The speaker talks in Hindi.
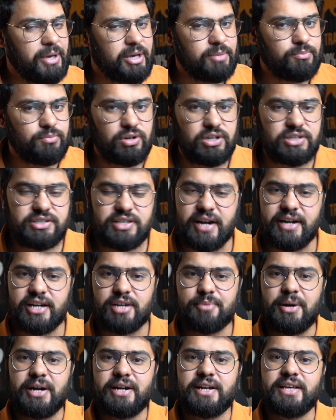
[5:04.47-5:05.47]
पे एक बुलिस
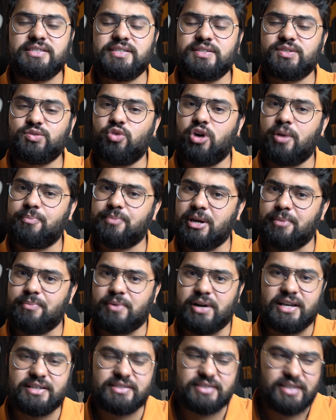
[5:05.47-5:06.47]
सेंटिमेंट है जिसको आप
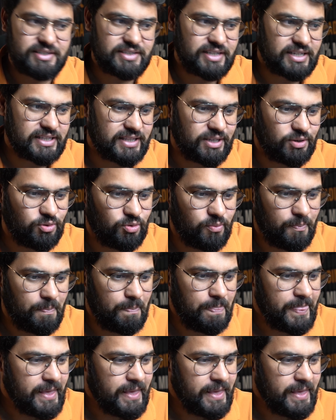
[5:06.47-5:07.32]
कैपिटलाइज कर सकते हो